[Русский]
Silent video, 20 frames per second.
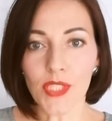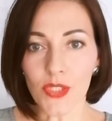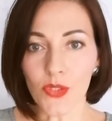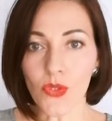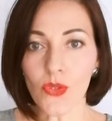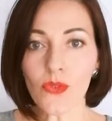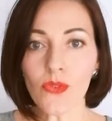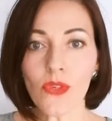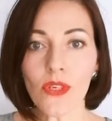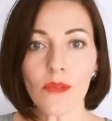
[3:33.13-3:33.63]

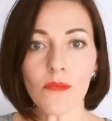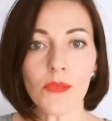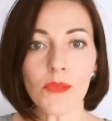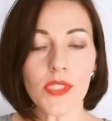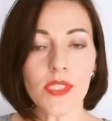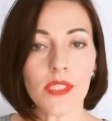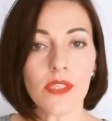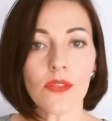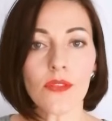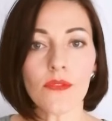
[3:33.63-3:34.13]
Затронули мы
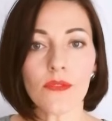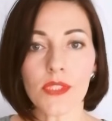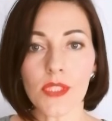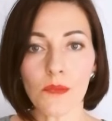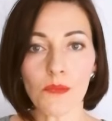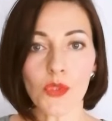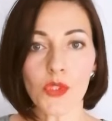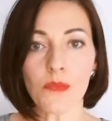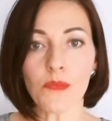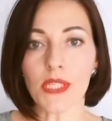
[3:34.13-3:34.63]
тему,
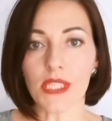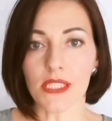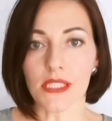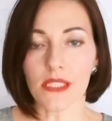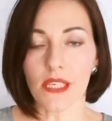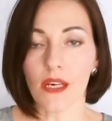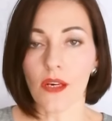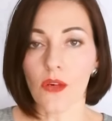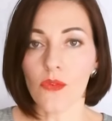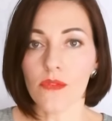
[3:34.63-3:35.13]
тему
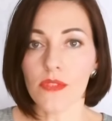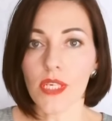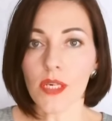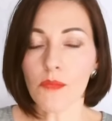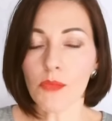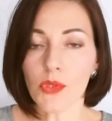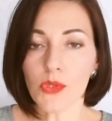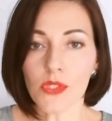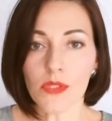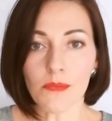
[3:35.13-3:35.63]
смерти, а
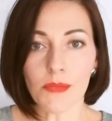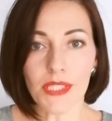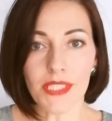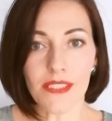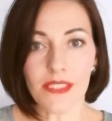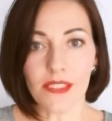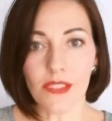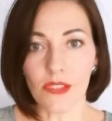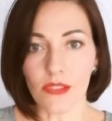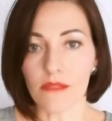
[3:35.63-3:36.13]
я боюсь
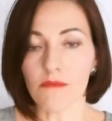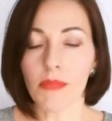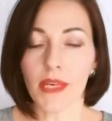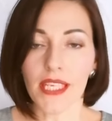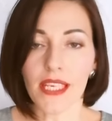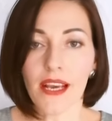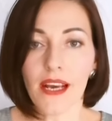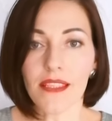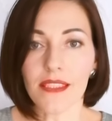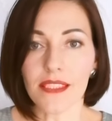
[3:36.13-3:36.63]
смерти,
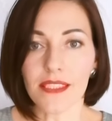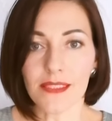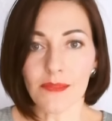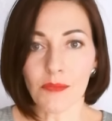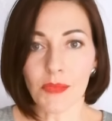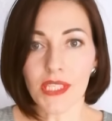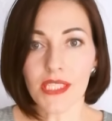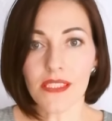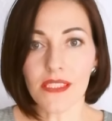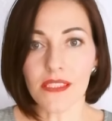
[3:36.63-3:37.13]
боялась
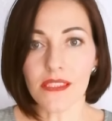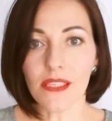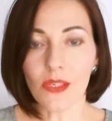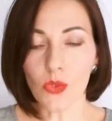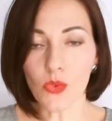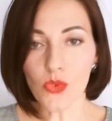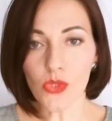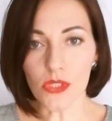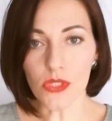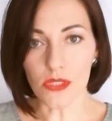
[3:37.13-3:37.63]
смерти до
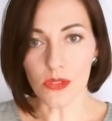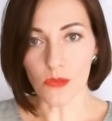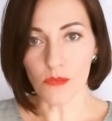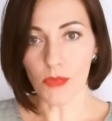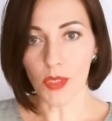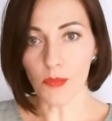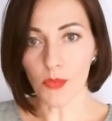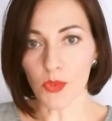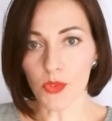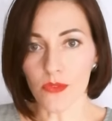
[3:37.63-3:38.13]
ужаса. У
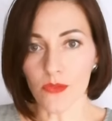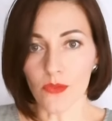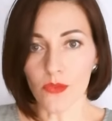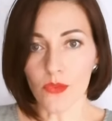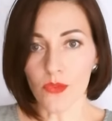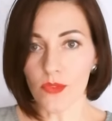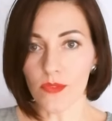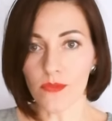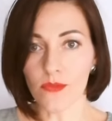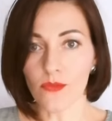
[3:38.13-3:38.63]
меня просто
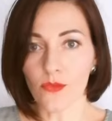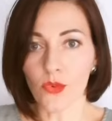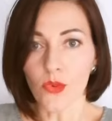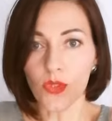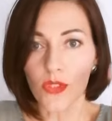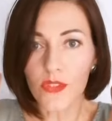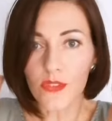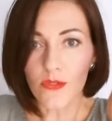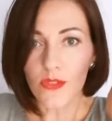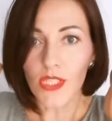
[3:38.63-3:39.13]
вот
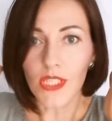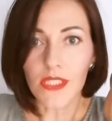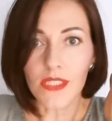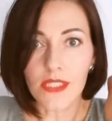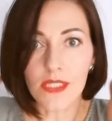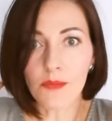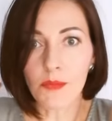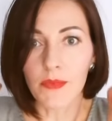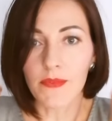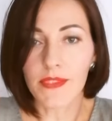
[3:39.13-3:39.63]
волосы вот
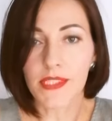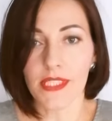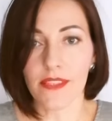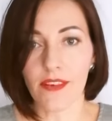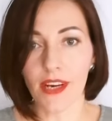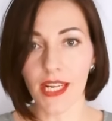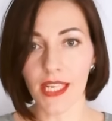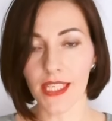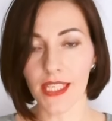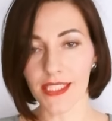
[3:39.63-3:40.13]
так дыбом
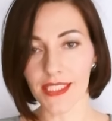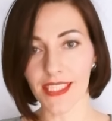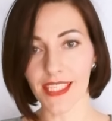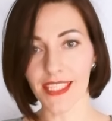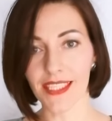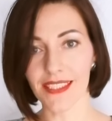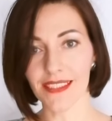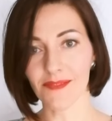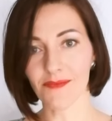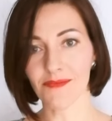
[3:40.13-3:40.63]
вставали, когда
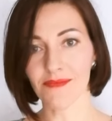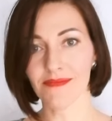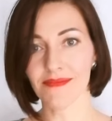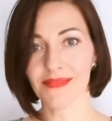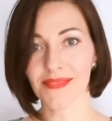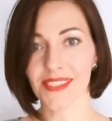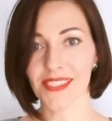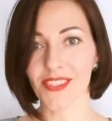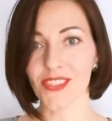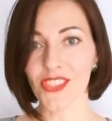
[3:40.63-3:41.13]
я
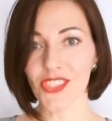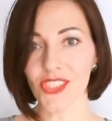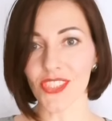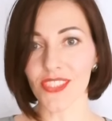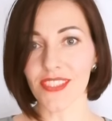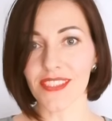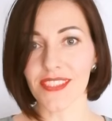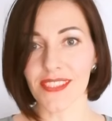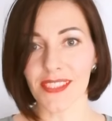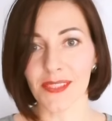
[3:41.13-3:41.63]

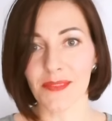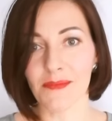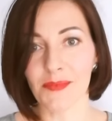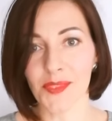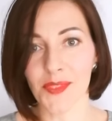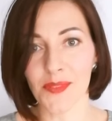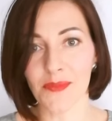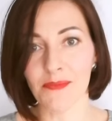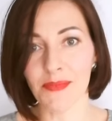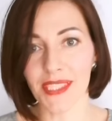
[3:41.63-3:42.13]
слышала
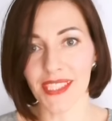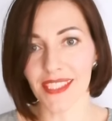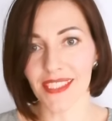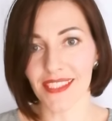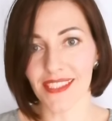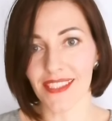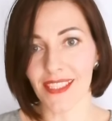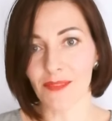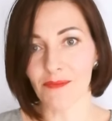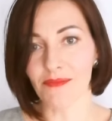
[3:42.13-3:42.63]
тему смерти.
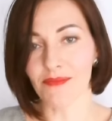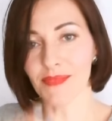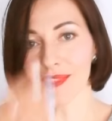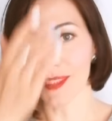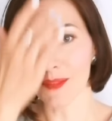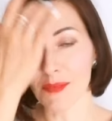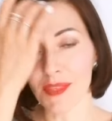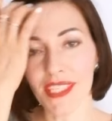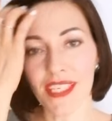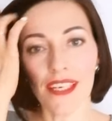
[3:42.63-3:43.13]
Там,
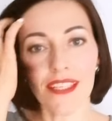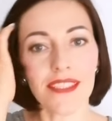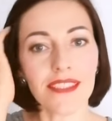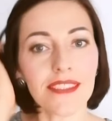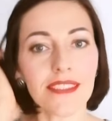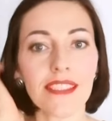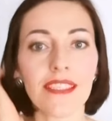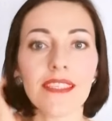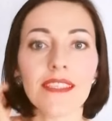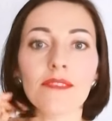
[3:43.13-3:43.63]
я
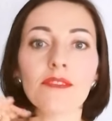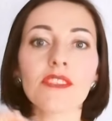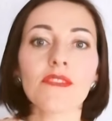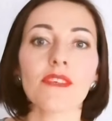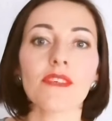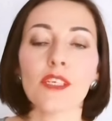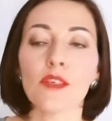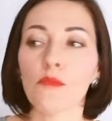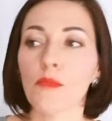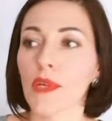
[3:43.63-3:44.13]
боялась за
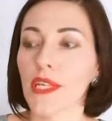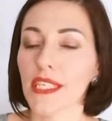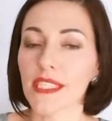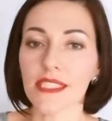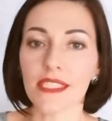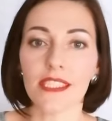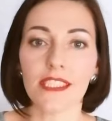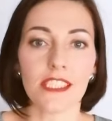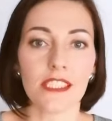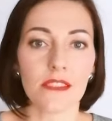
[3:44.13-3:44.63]
своих
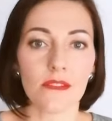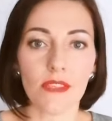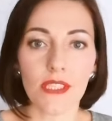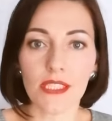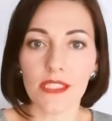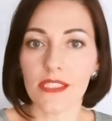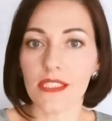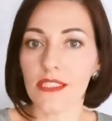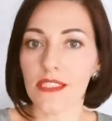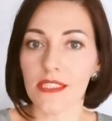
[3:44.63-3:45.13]
близких, за
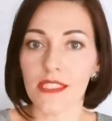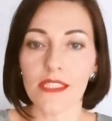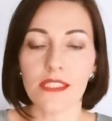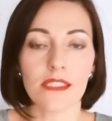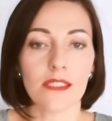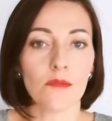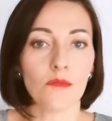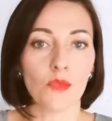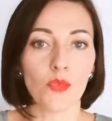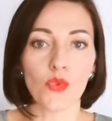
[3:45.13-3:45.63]
своих
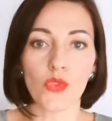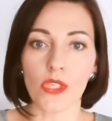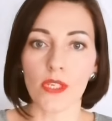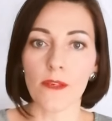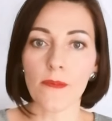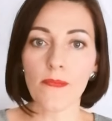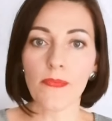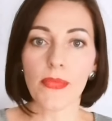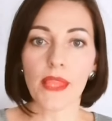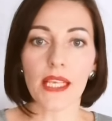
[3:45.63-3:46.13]
детей, за мужа,
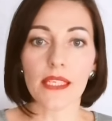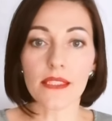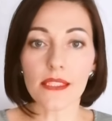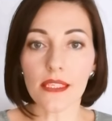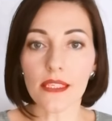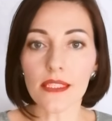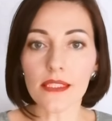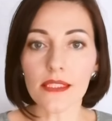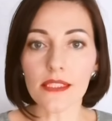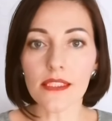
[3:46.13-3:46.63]

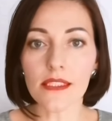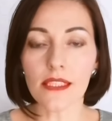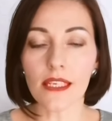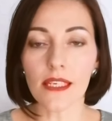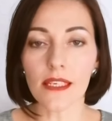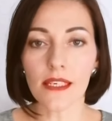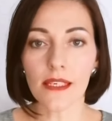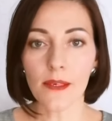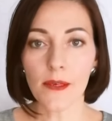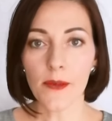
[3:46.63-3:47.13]
за
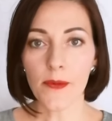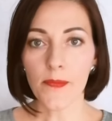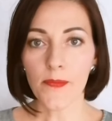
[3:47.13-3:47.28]
родителей.